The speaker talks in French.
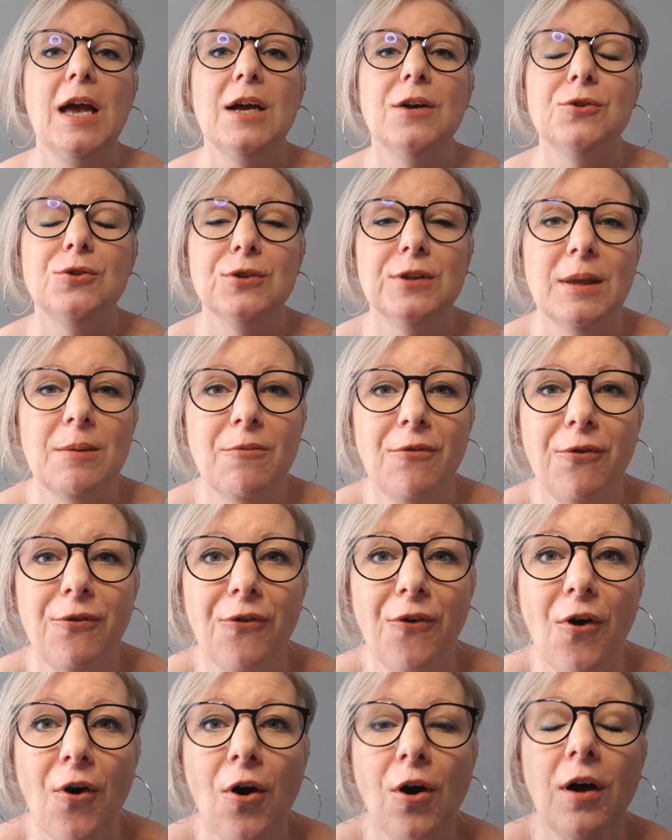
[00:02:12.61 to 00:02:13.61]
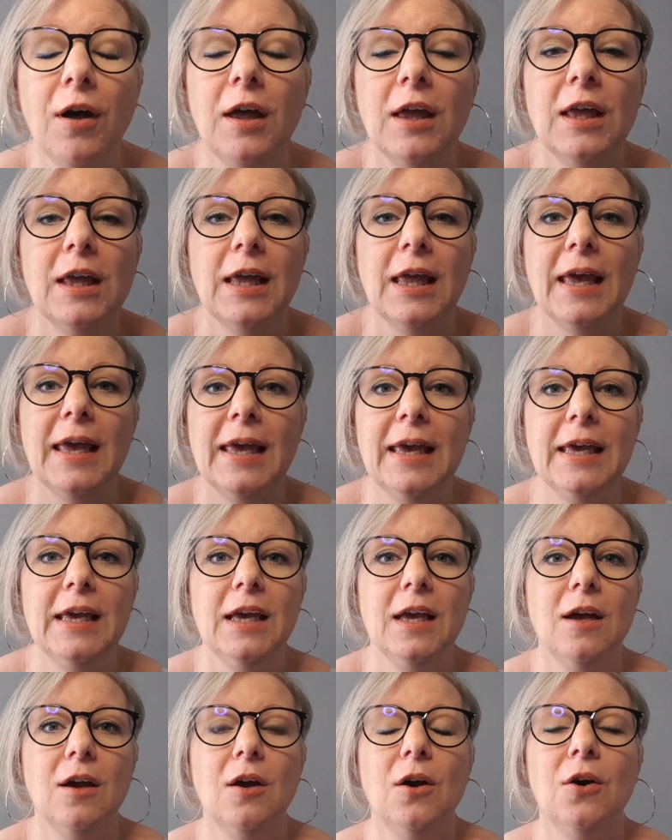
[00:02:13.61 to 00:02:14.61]
Je t'aime fort. Et
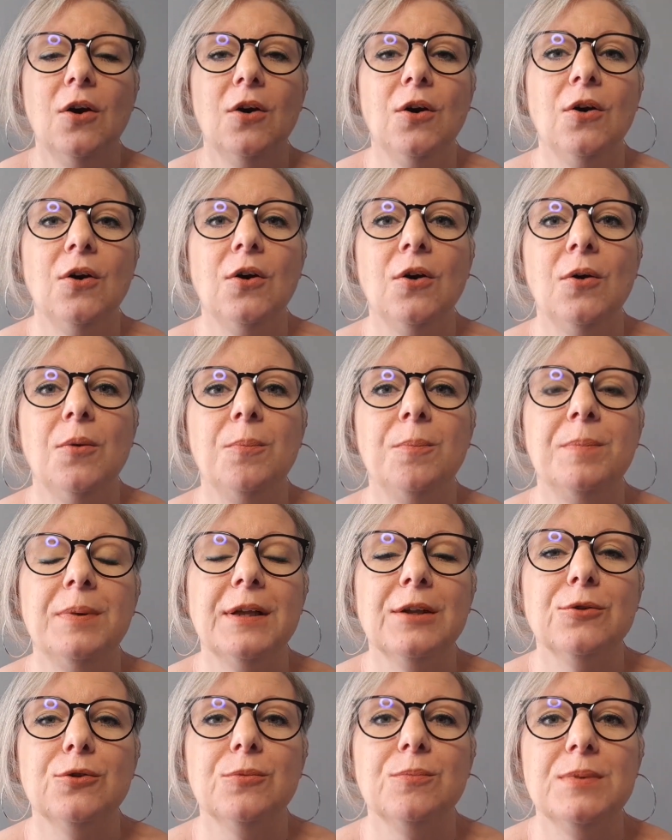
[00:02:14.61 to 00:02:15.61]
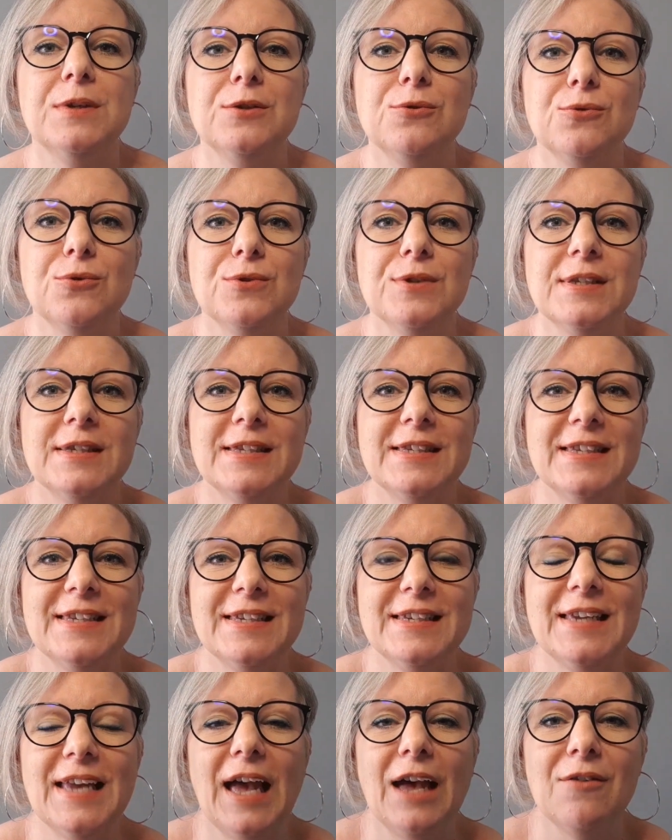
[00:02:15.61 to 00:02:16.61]
euh, plein de bisous
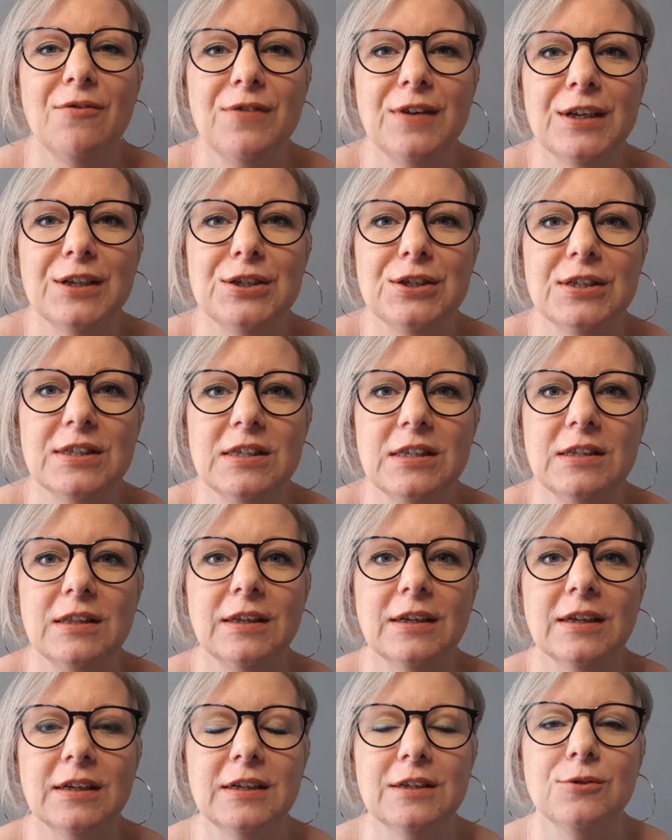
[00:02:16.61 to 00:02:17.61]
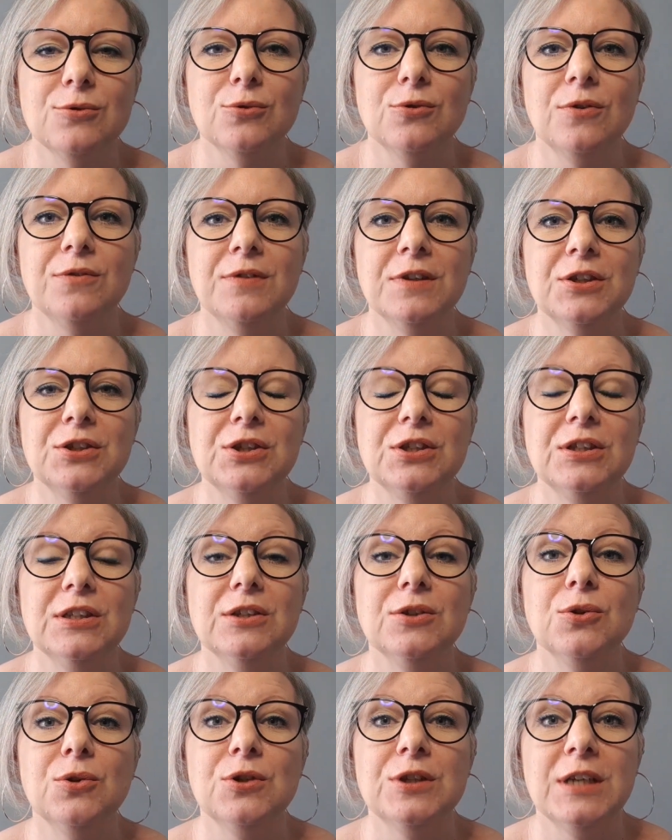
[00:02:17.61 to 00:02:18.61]
aussi à Virginie, des créations de
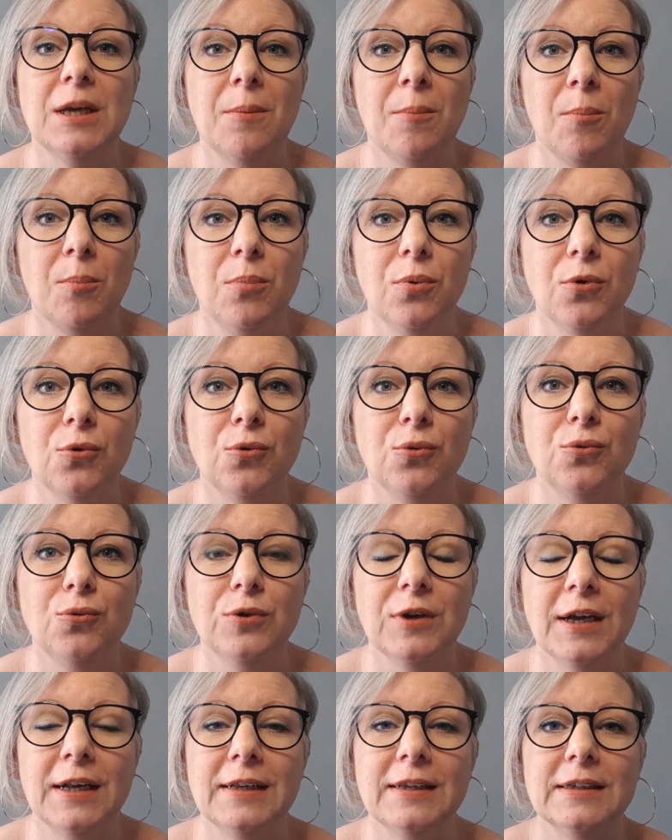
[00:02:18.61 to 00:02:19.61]
Virginie que j'aime beaucoup,